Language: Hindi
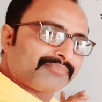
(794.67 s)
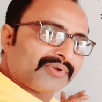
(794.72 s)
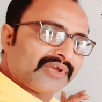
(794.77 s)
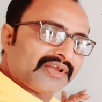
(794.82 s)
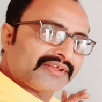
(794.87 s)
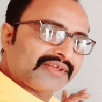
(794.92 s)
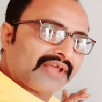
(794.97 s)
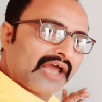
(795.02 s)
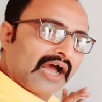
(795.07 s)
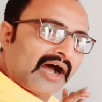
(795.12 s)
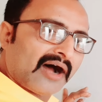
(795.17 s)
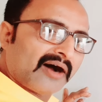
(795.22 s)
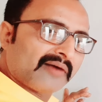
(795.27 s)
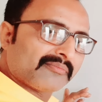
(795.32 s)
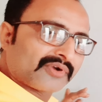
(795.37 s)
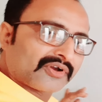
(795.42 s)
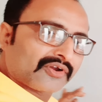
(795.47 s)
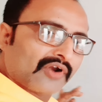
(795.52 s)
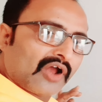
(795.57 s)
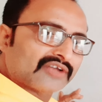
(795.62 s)
फिर यहाँ
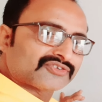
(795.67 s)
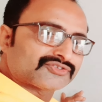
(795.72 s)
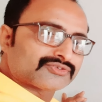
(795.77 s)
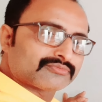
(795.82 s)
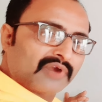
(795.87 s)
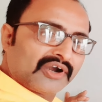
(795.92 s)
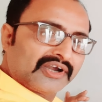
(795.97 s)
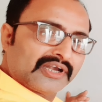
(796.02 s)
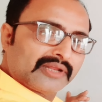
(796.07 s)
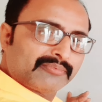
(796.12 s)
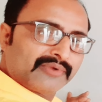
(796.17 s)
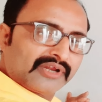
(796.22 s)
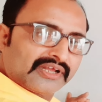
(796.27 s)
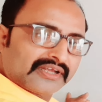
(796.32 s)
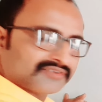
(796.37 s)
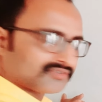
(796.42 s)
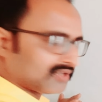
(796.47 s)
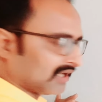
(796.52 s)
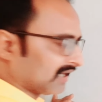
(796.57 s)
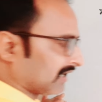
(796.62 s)
हम क्रॉस
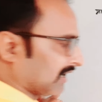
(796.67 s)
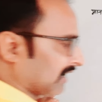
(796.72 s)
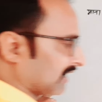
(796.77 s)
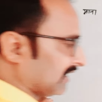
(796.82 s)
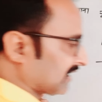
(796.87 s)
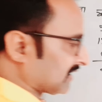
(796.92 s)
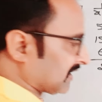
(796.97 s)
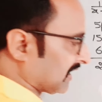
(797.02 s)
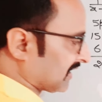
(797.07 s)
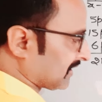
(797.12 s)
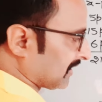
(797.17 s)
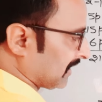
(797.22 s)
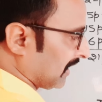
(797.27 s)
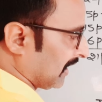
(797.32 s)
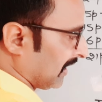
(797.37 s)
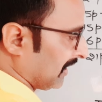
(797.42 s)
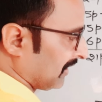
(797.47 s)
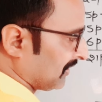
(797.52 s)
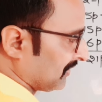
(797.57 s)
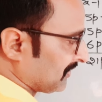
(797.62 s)
मल्टीप्लिकेशन करेंगे
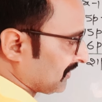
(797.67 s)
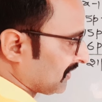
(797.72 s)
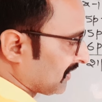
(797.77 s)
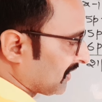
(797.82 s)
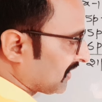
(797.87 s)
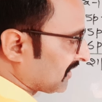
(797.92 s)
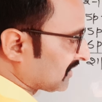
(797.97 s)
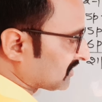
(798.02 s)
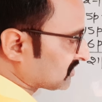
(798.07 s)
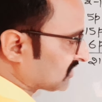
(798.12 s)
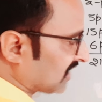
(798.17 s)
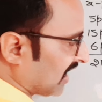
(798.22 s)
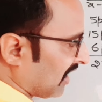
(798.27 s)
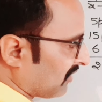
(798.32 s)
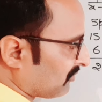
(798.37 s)
देखिए इसका